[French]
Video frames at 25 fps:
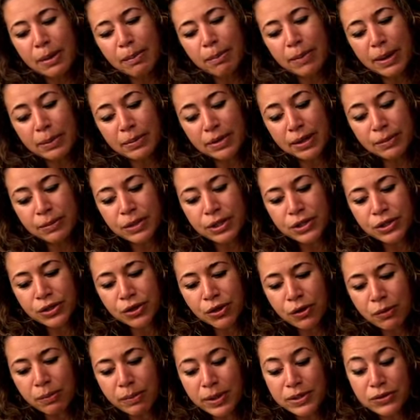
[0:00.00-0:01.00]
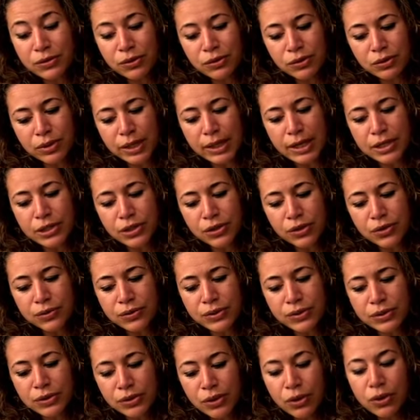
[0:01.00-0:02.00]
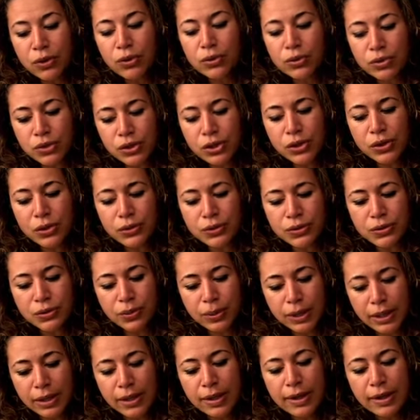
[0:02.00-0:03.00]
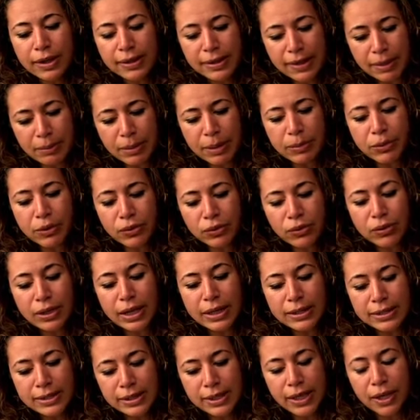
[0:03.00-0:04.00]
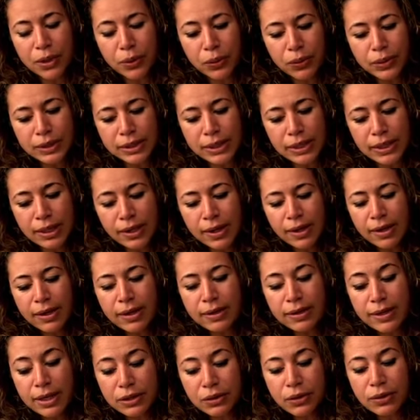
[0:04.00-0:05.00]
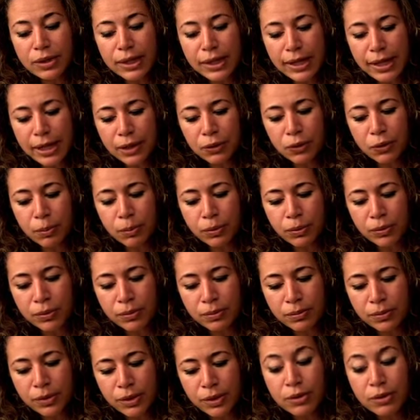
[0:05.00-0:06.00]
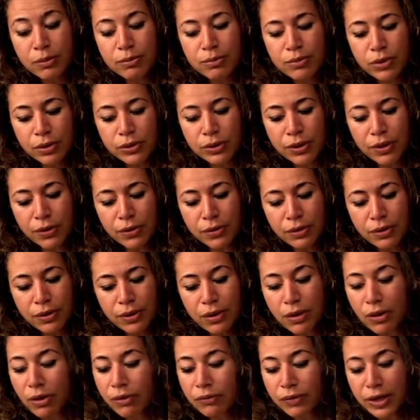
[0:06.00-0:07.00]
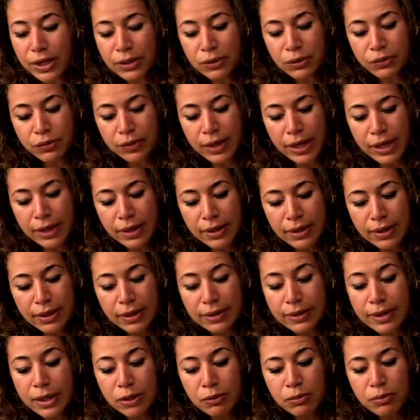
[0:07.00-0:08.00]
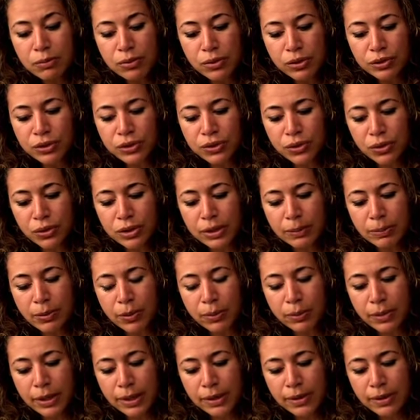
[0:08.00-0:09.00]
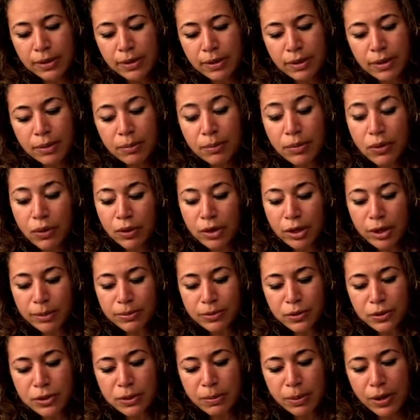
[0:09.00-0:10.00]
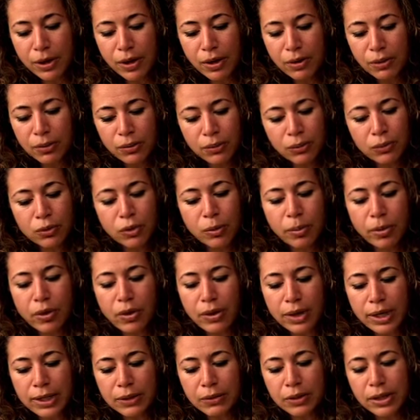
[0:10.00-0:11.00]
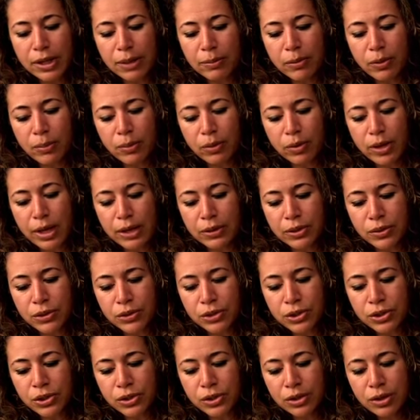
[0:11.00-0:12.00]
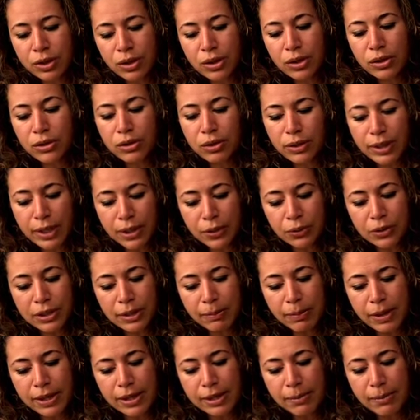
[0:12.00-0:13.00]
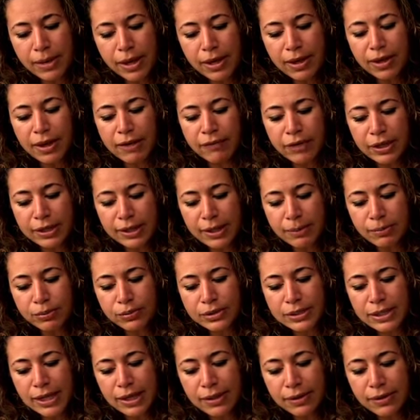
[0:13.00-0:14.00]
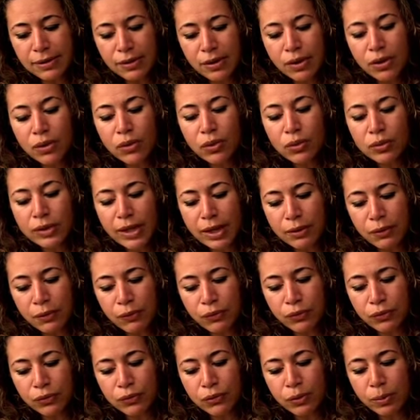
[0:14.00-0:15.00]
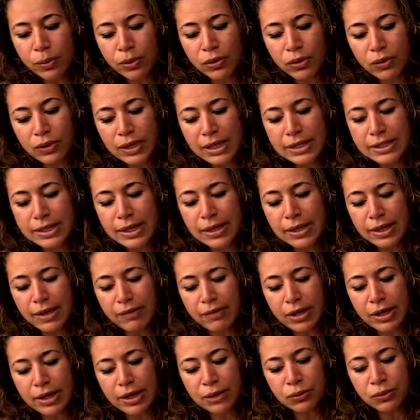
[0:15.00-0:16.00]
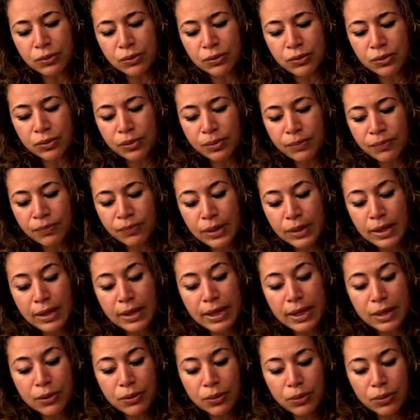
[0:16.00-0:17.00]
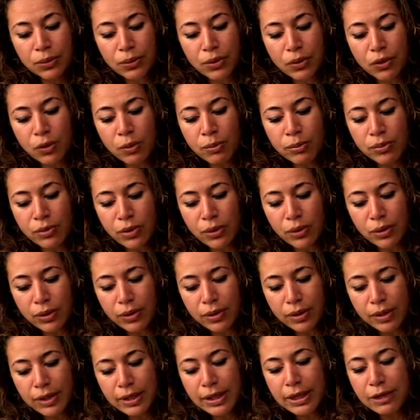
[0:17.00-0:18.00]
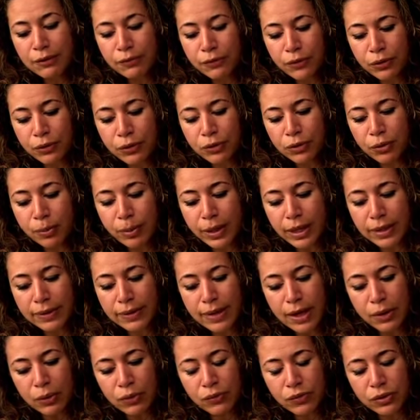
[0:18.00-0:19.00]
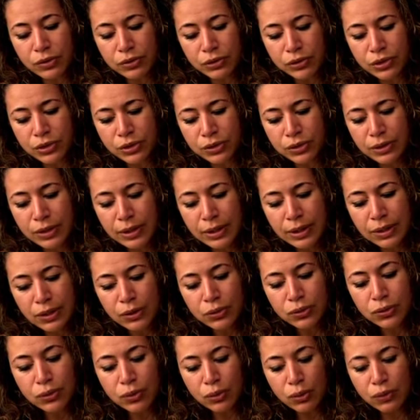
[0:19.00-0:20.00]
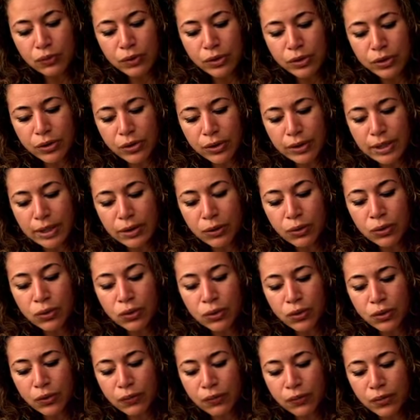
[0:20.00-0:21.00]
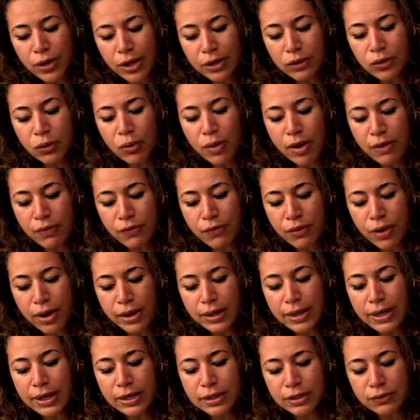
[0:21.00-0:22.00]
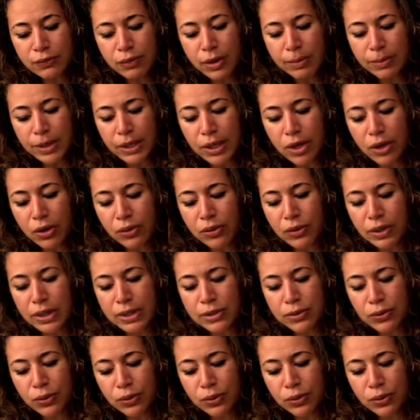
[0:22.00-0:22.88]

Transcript: Pas bien méchant, parce que tu as la chance, une chance, oui, ta maman te l'a dit et redit, d'être claire de peau. Pourtant, en vrai de vrai, t'es une bourge surdiplômée. Mais au club de sport, on te prend régulièrement pour la coach. Dans les rues d'Ipanema, avec ta poussette, on t'a confondu pendant des années avec la nounou. Et donc, au boulot, il faut que tu prennes ta revanche. Tu trouves le temps d'être deux fois, trois fois, x fois meilleur que les